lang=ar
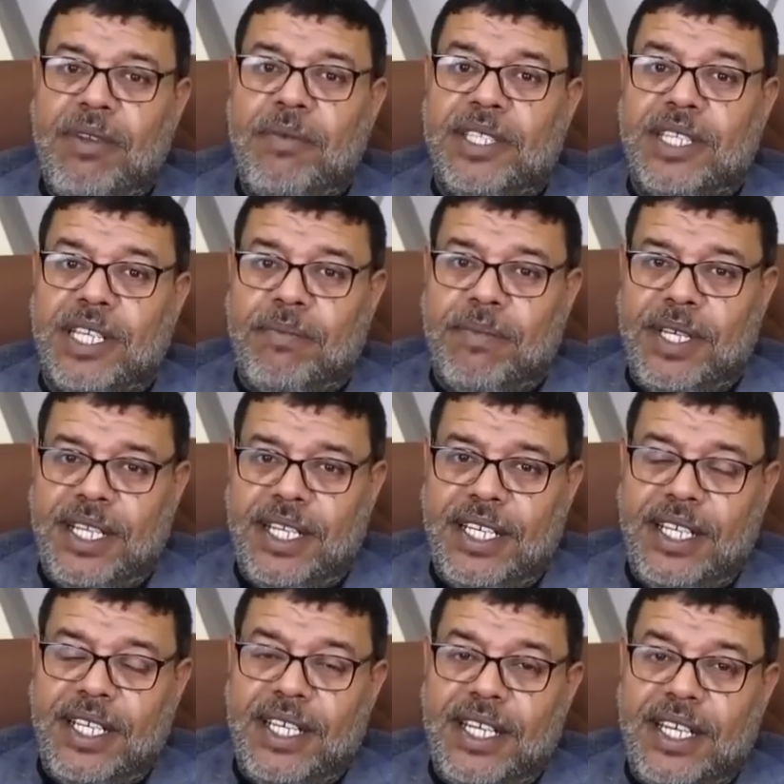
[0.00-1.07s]
ما تكمل
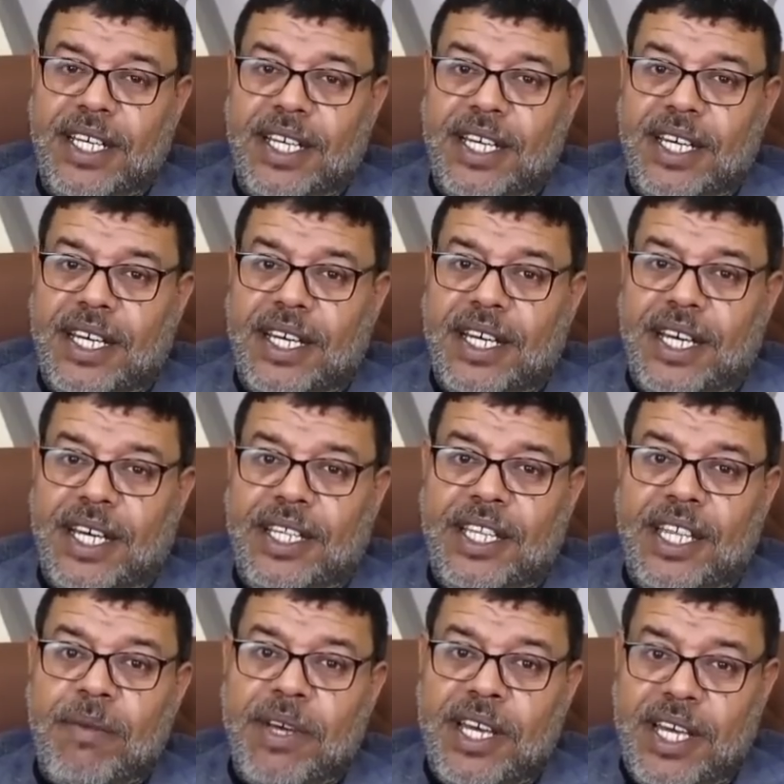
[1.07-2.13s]

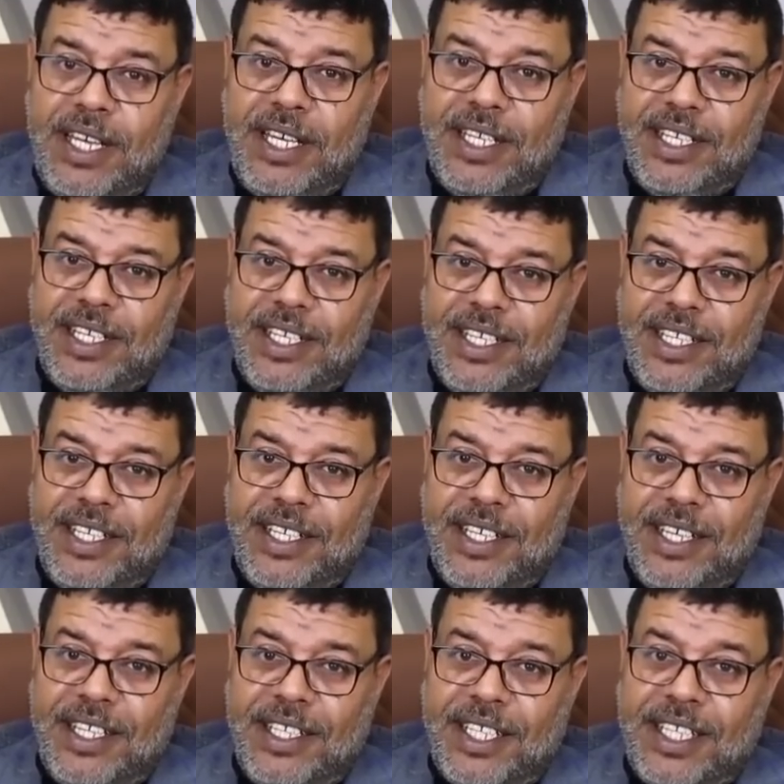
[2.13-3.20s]
عندما إيه،
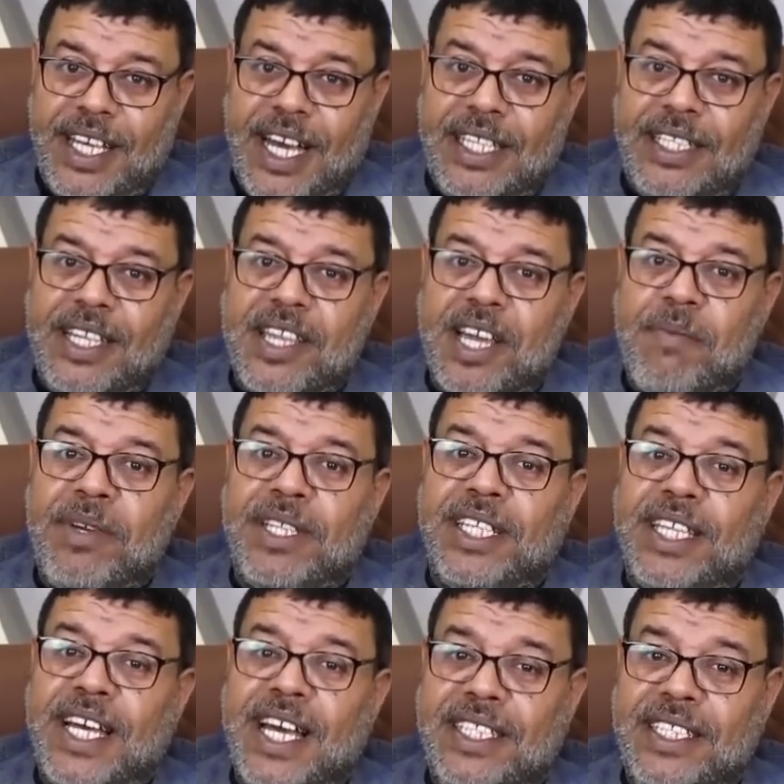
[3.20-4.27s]
آه، تتحدث عما
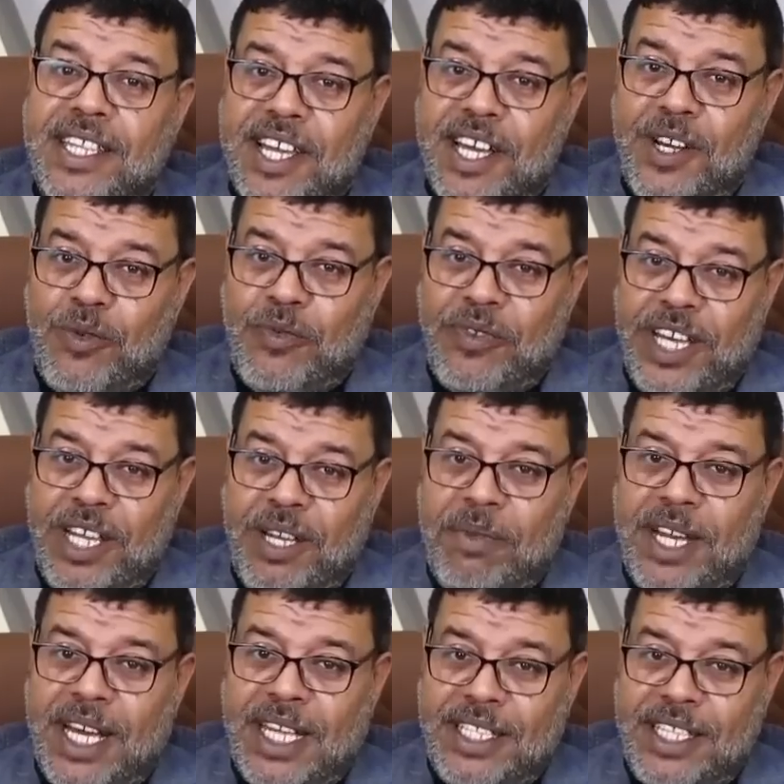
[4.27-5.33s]
تتحدث عنه في علم
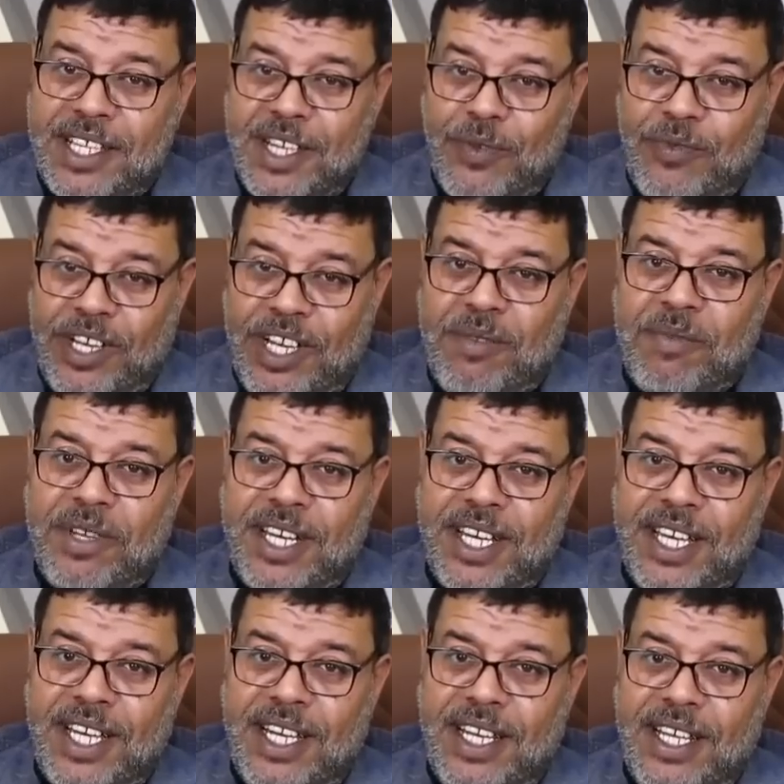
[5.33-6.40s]
الحديث او في علم
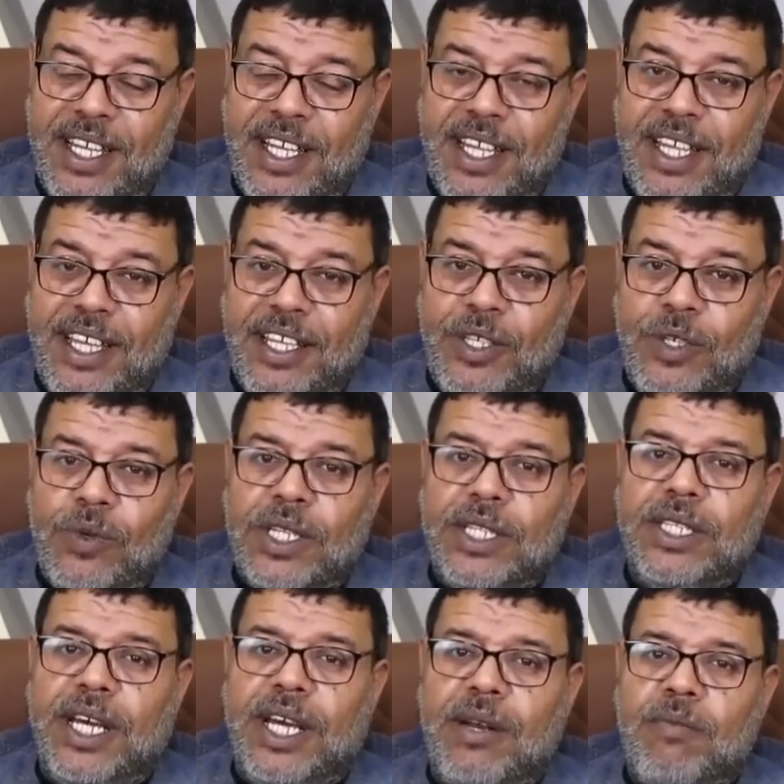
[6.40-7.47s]
الرجال
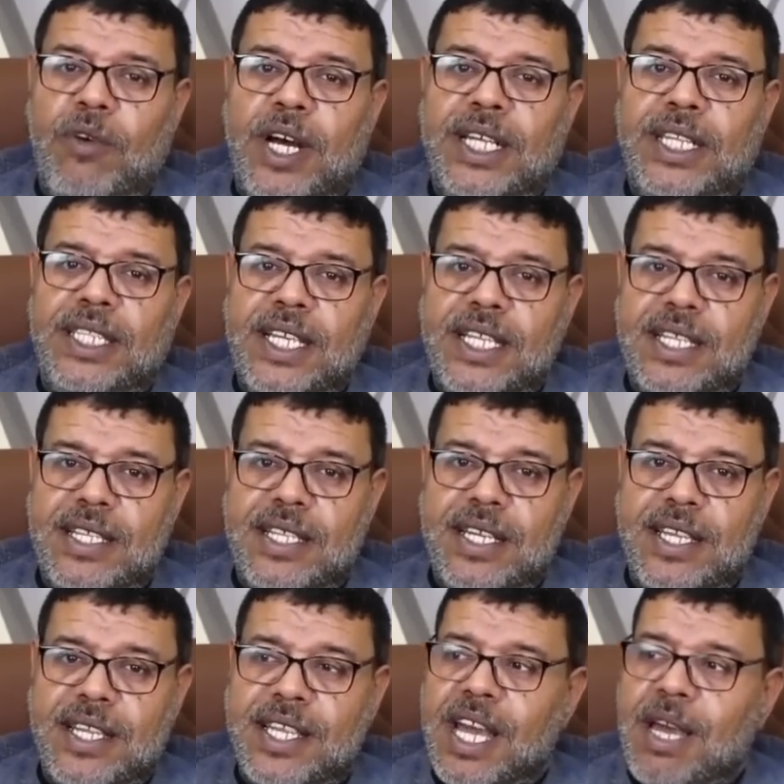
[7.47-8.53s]
يوضح المحدث
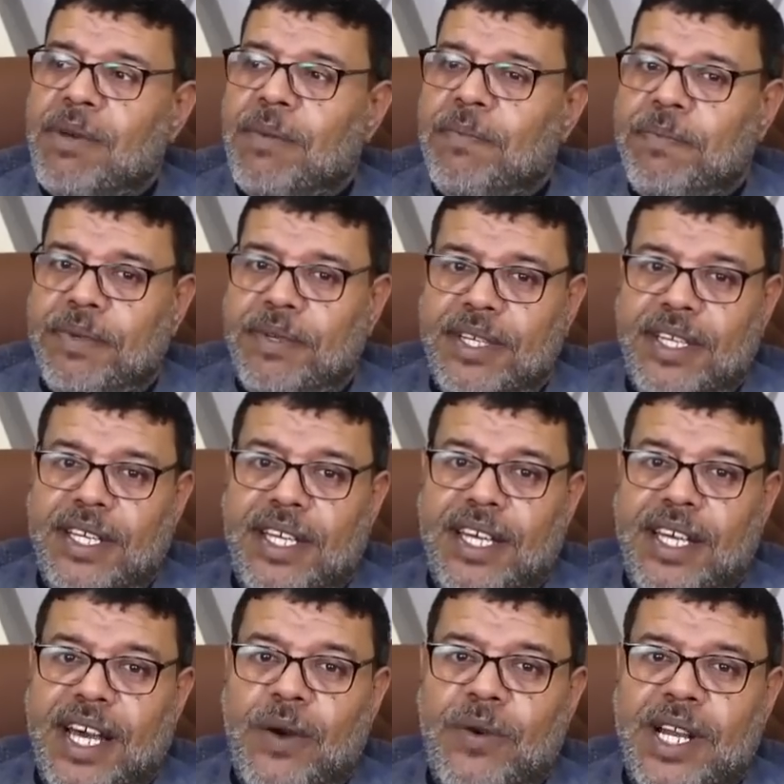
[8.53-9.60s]
سبب
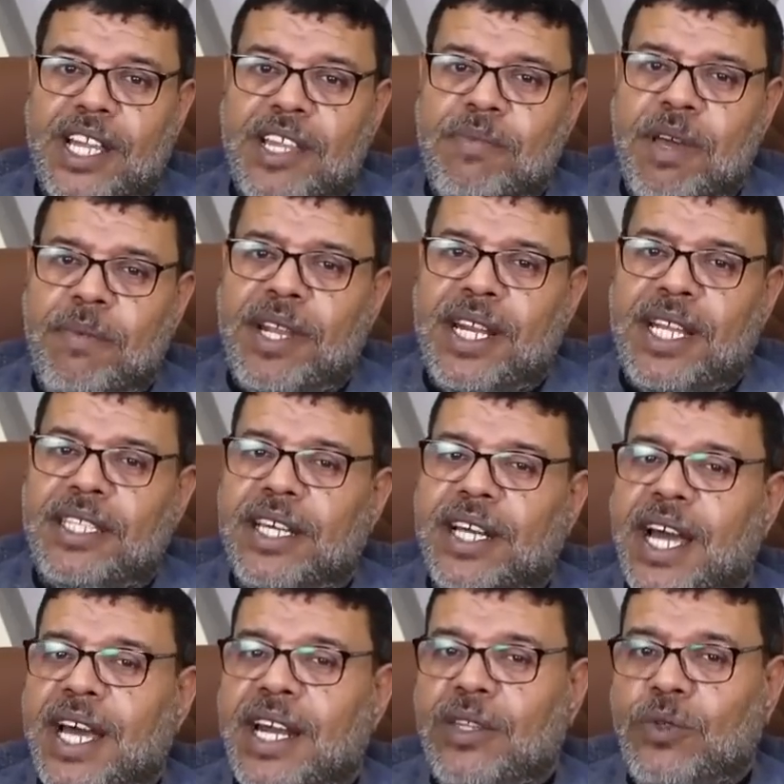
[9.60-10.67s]
او الاسباب التي
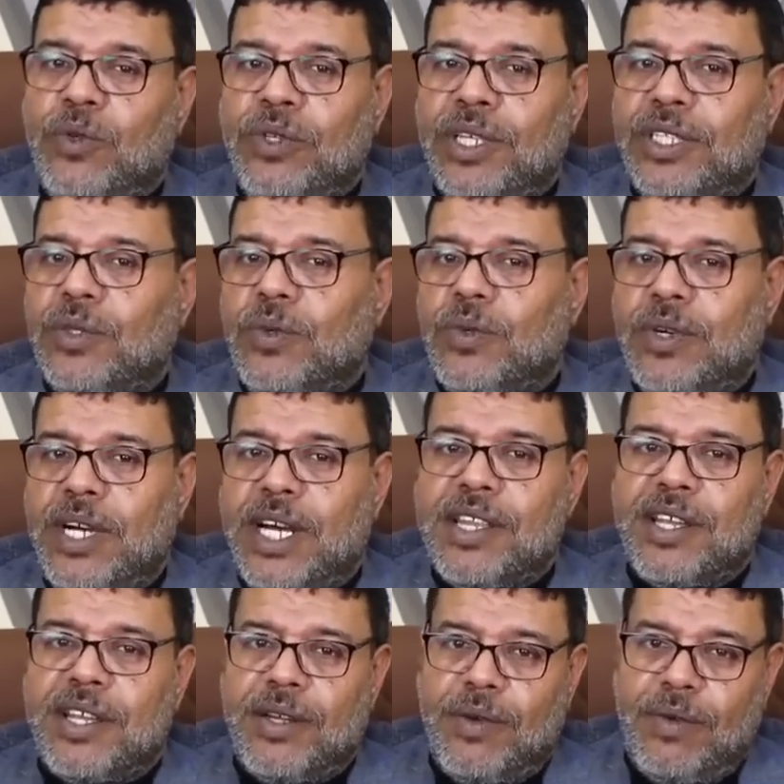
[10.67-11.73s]
جعلته يترك
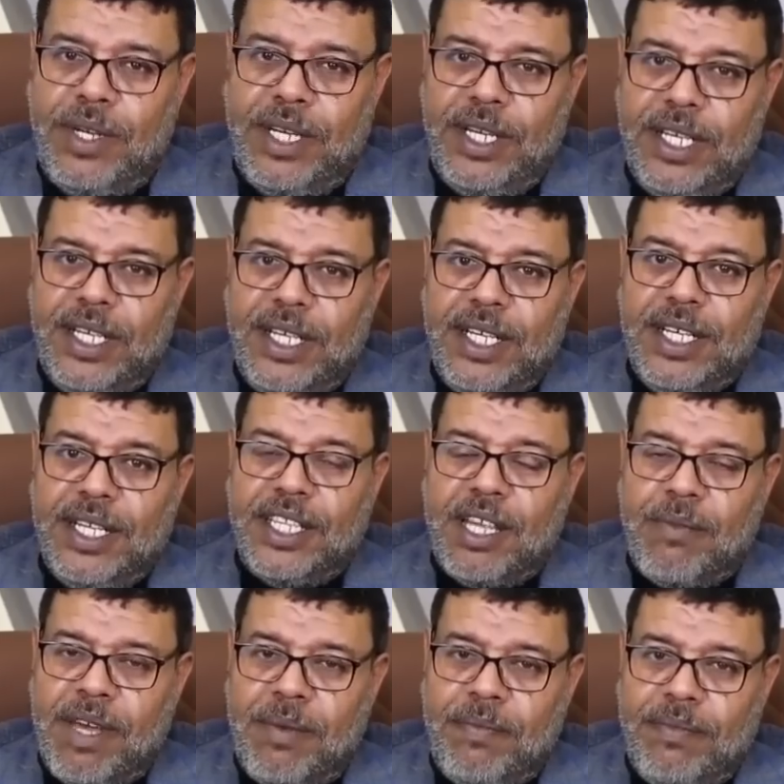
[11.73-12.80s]
هذا الرجل
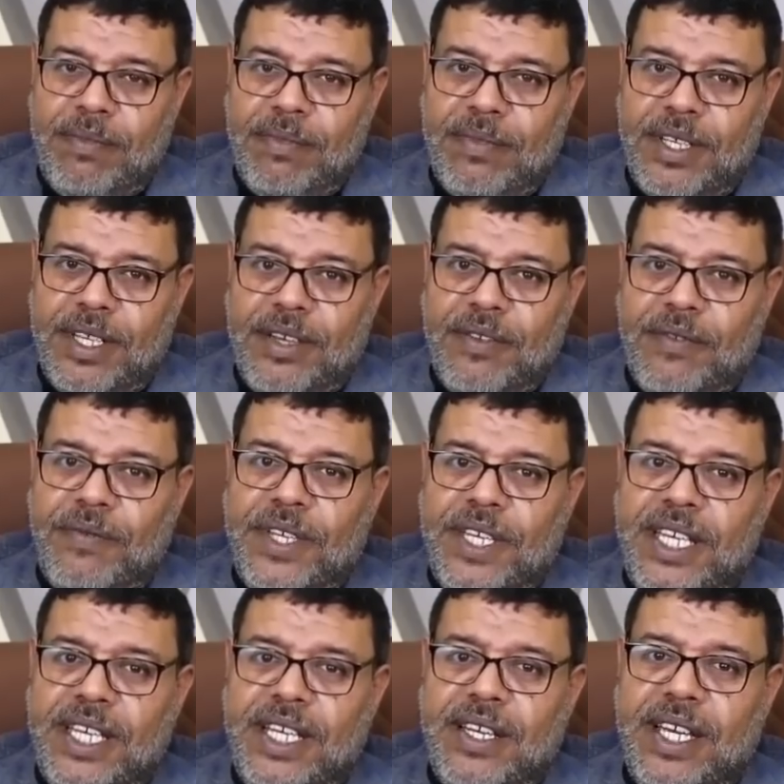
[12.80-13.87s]
تمام
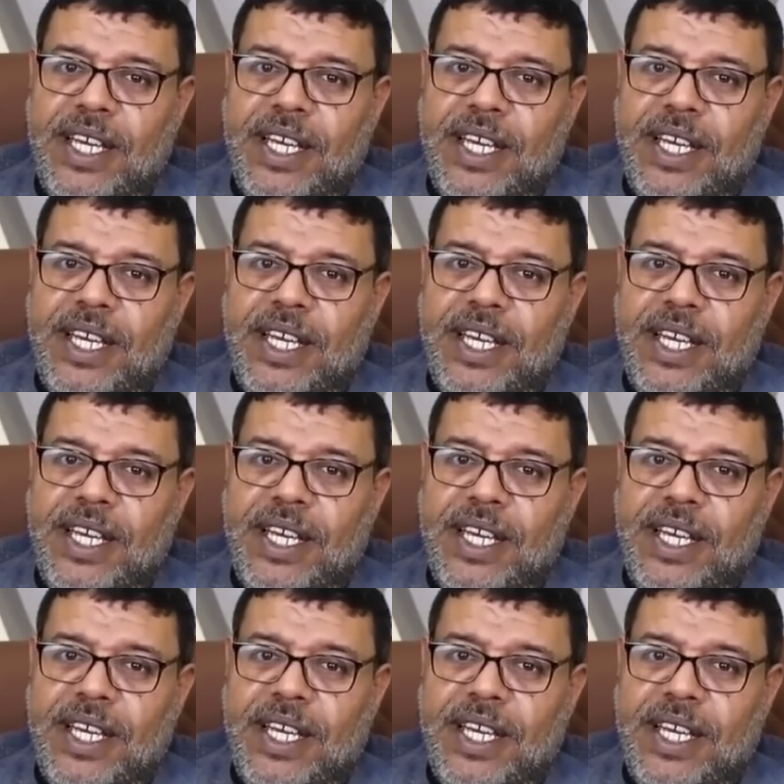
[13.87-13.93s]
في